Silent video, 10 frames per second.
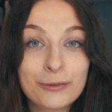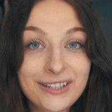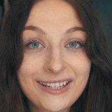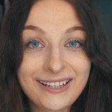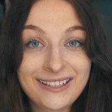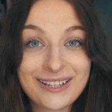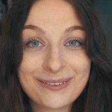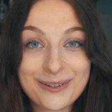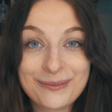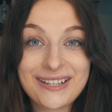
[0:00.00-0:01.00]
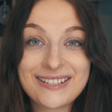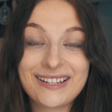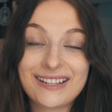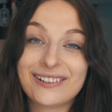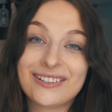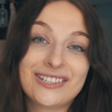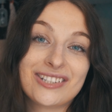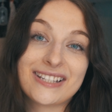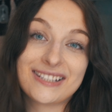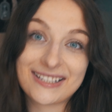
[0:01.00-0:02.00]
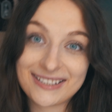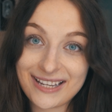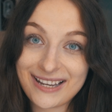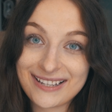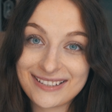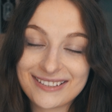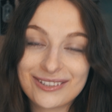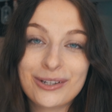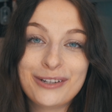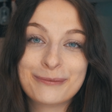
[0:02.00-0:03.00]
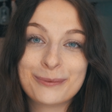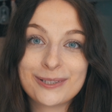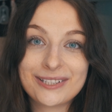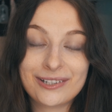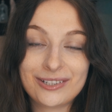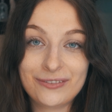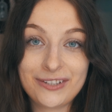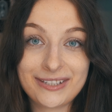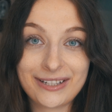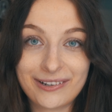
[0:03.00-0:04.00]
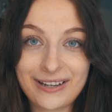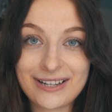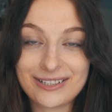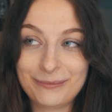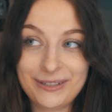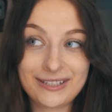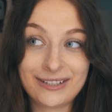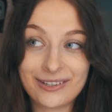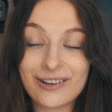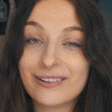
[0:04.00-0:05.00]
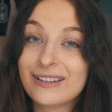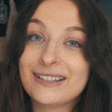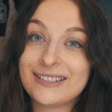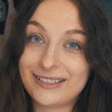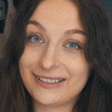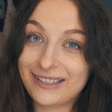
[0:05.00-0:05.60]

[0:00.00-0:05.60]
wigilijnym obiedzie nadchodzi czas na seans, no i w Polsce oczywiście kojarzy mi się to z